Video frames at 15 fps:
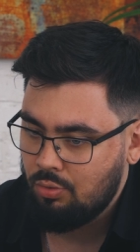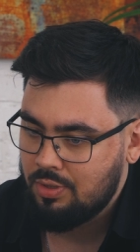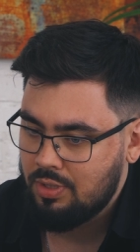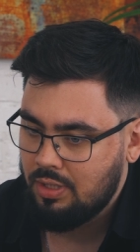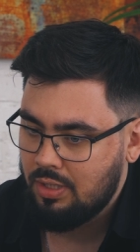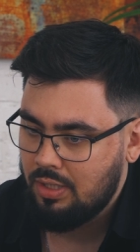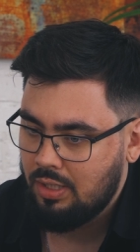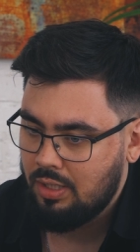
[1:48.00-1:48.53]

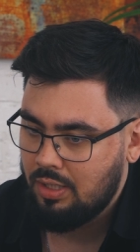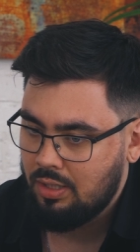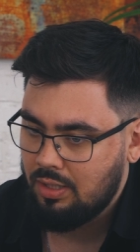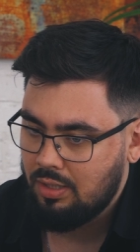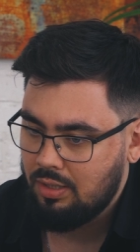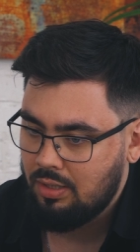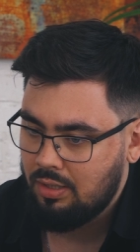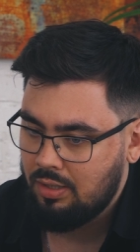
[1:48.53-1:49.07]
создана
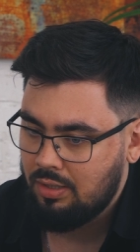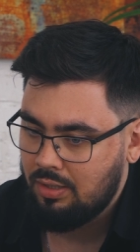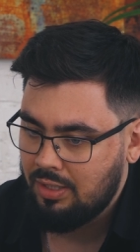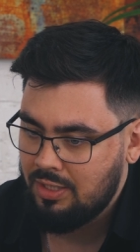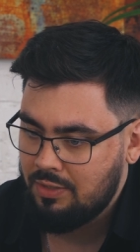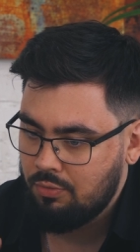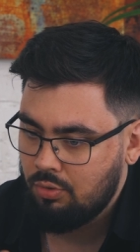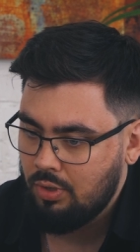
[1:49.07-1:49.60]
э,
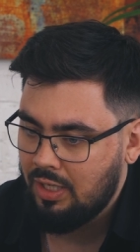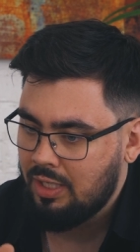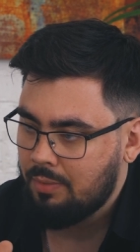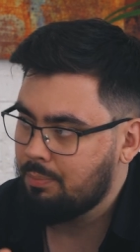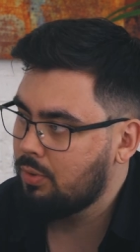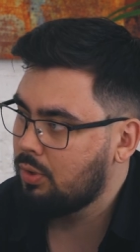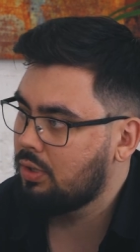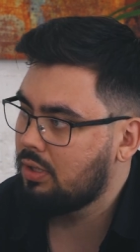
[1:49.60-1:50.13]
индивидуально
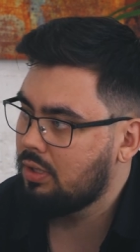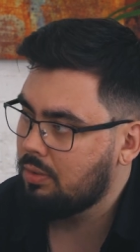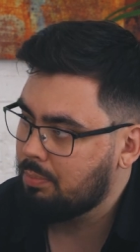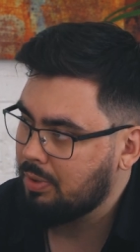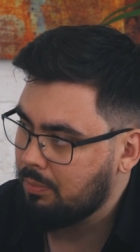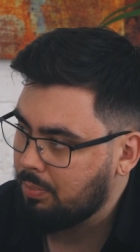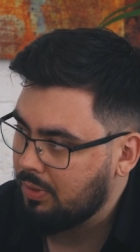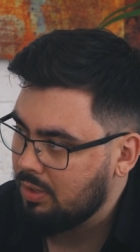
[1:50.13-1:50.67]
под
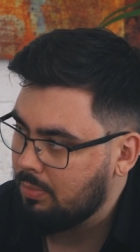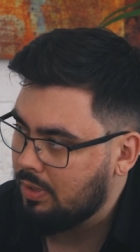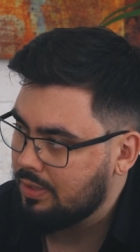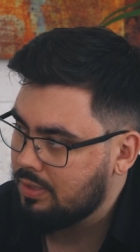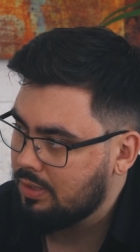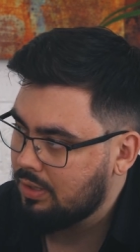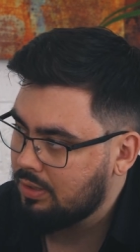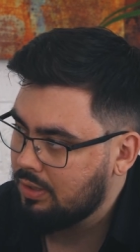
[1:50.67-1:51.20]

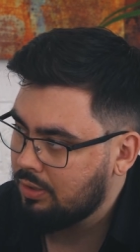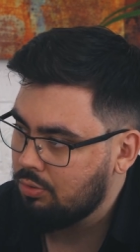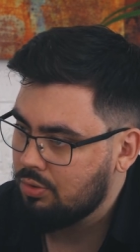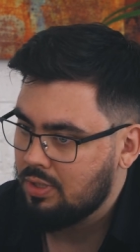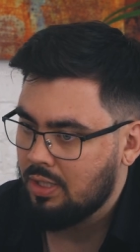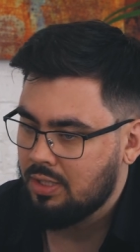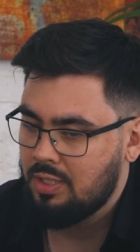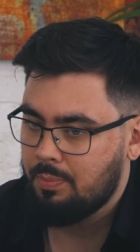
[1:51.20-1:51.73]
предпринимателя, да, то
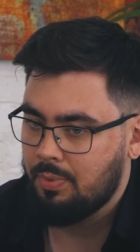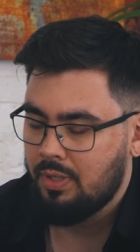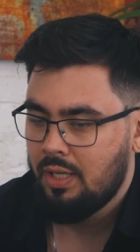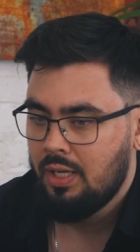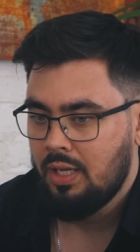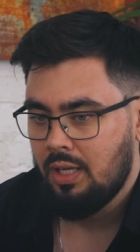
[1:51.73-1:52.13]
есть как типа